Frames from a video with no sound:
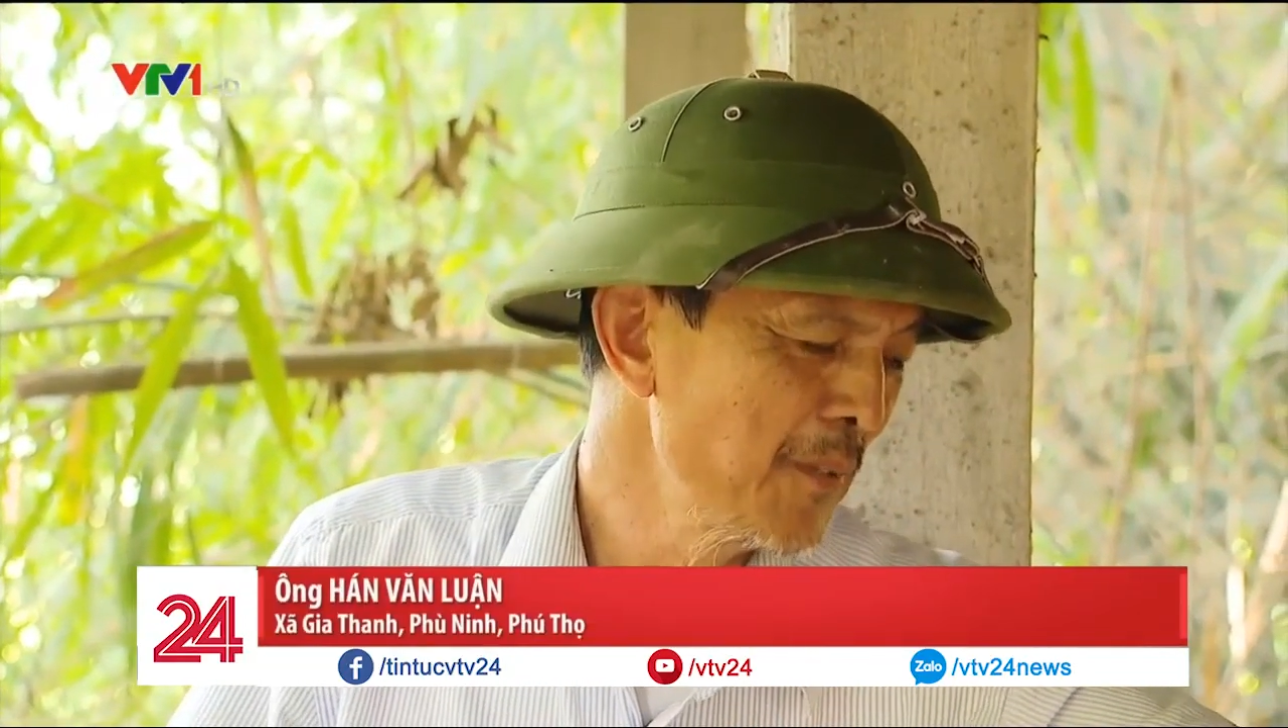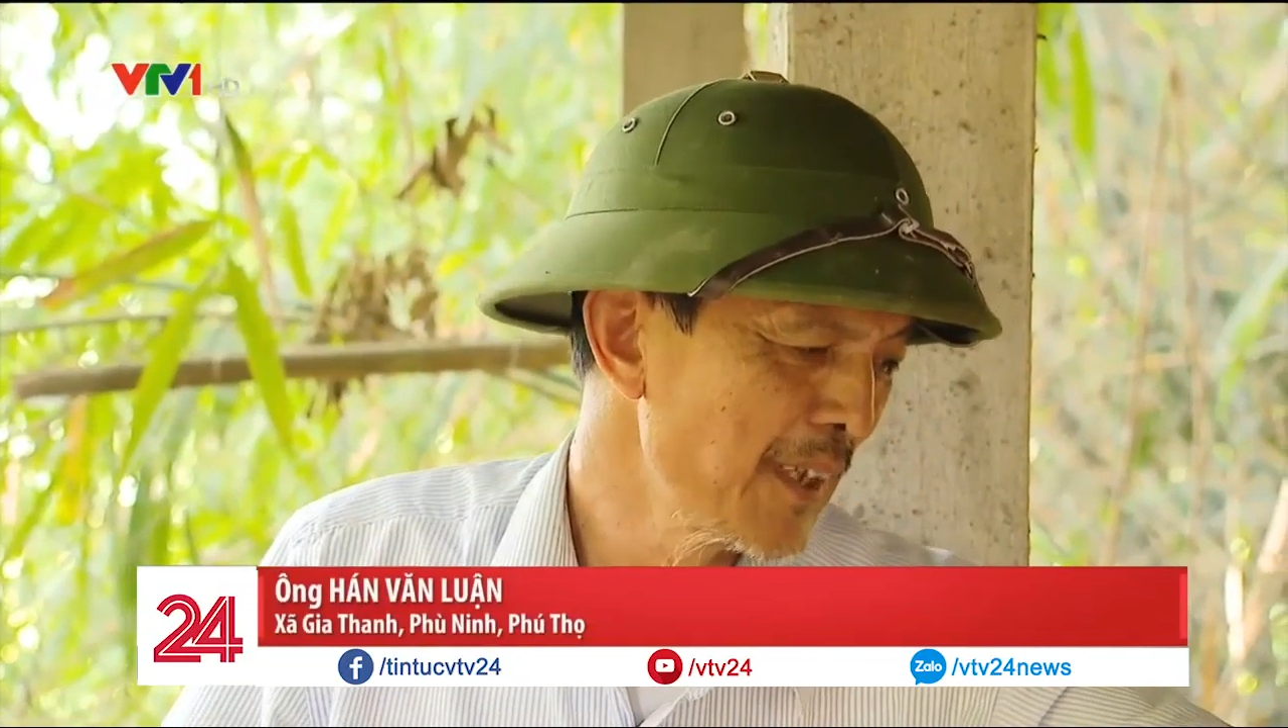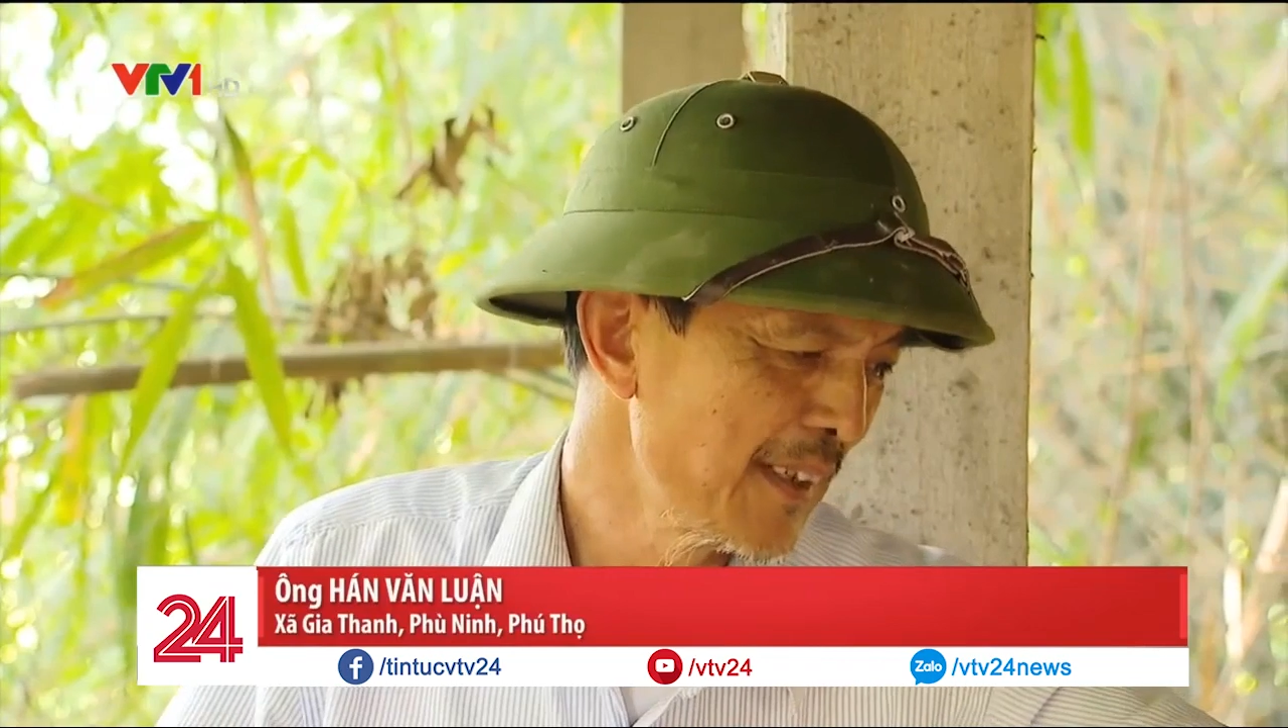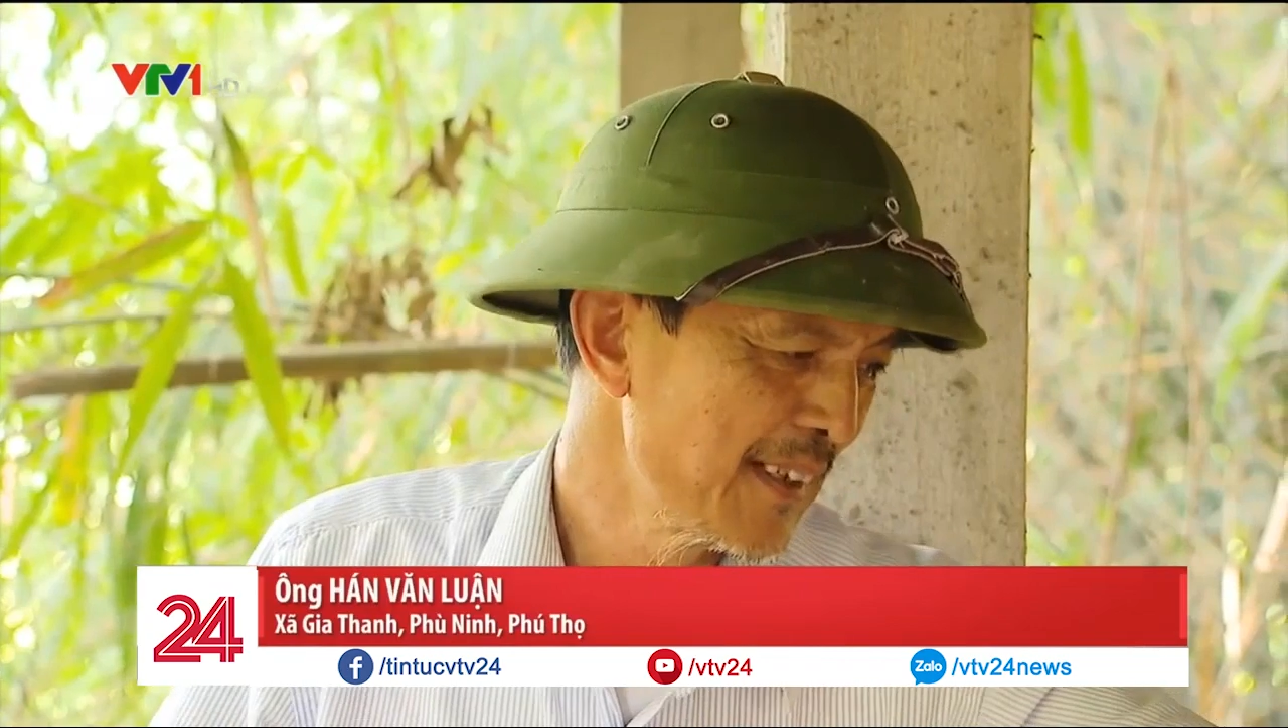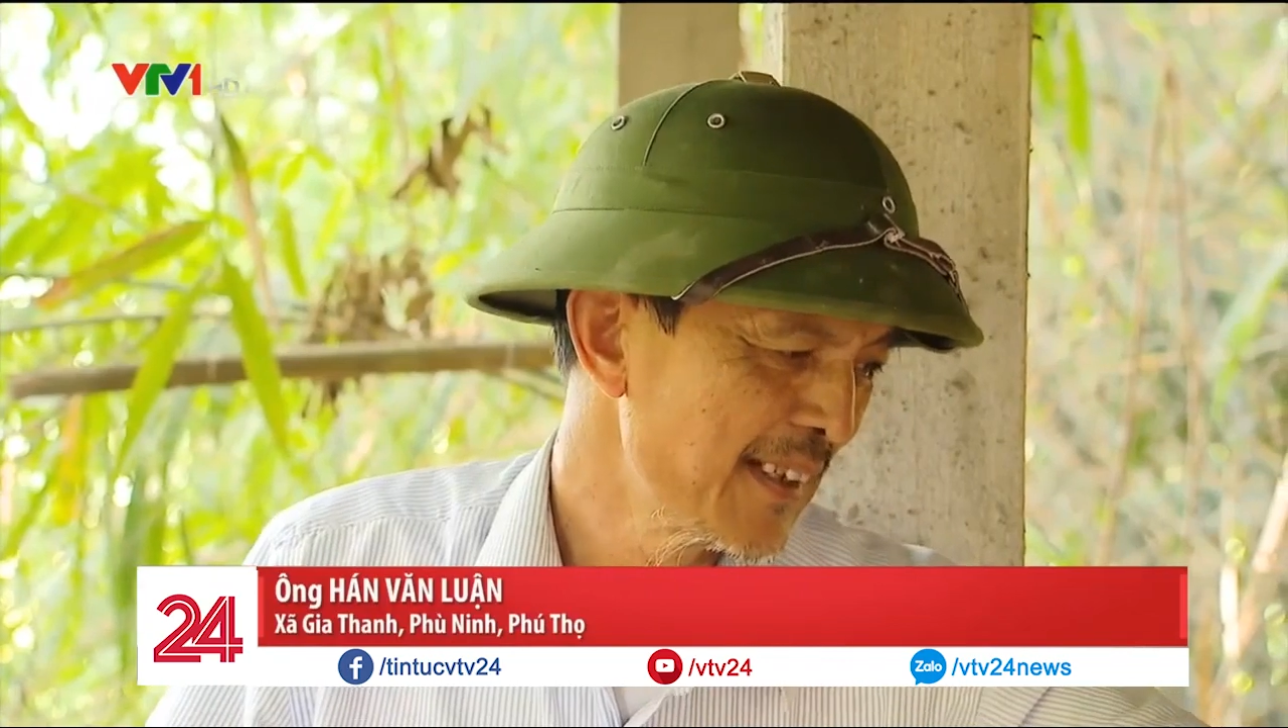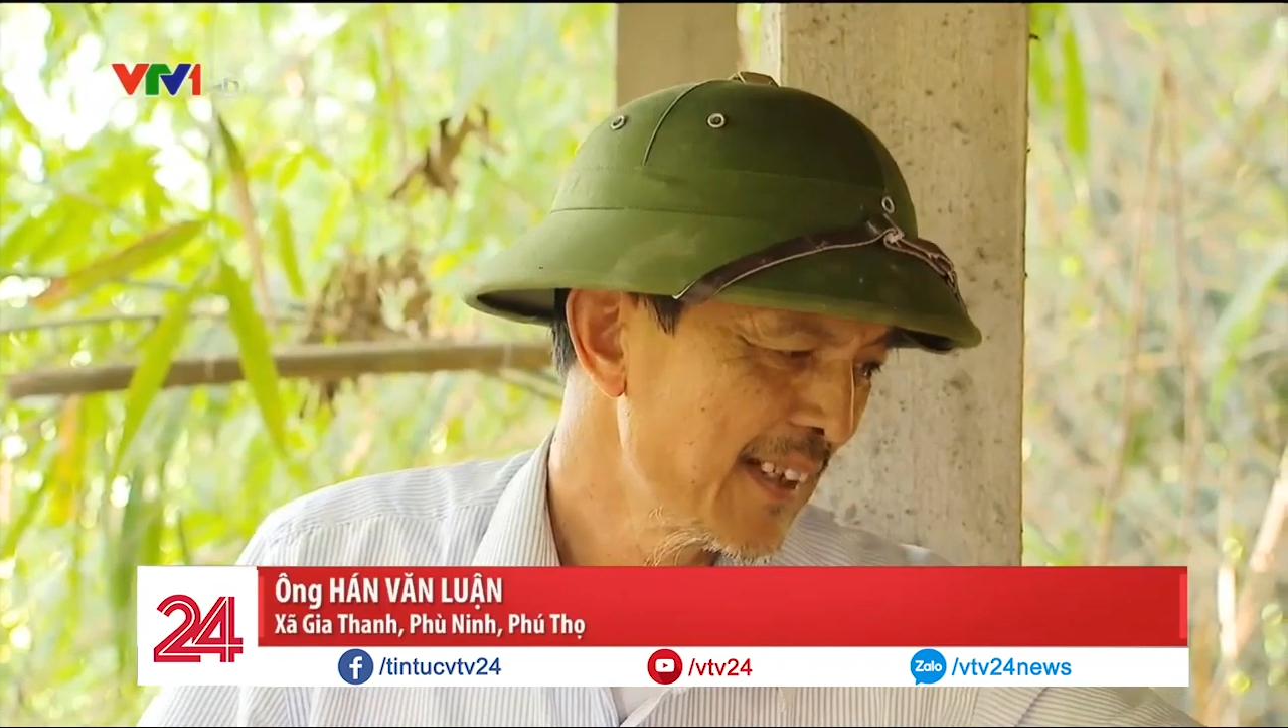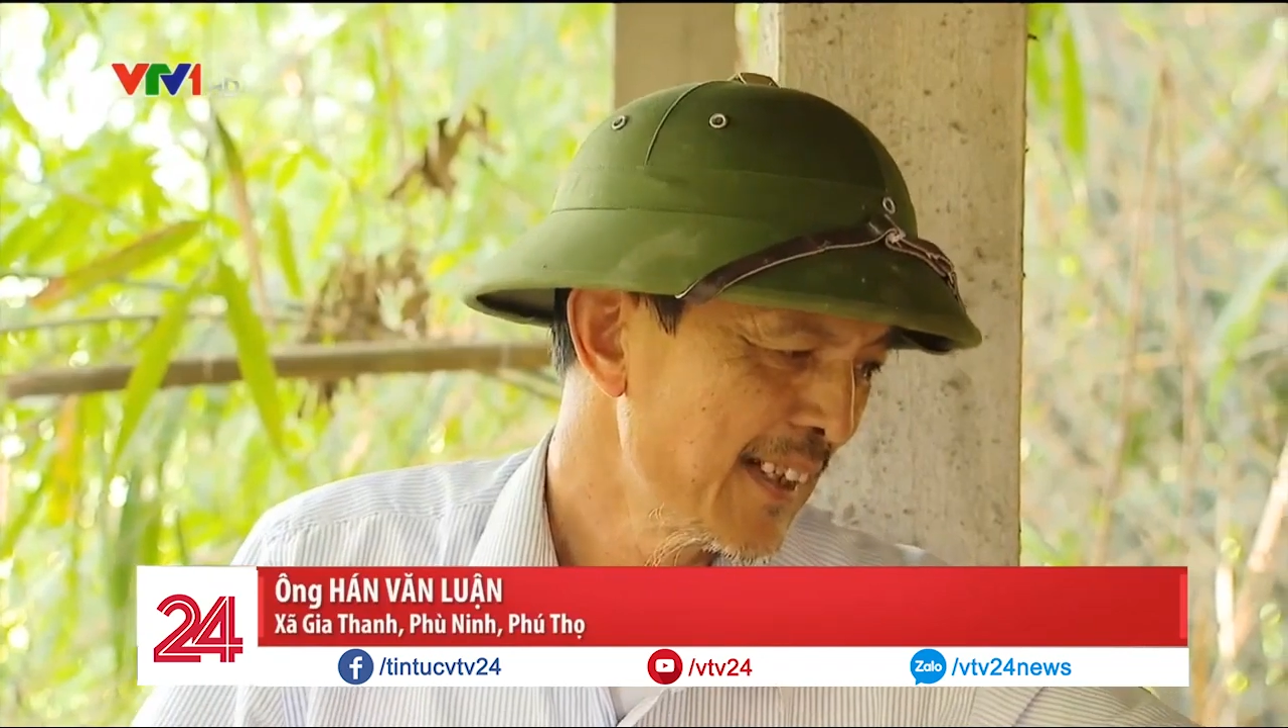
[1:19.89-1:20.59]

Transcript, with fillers: ngấm đấy.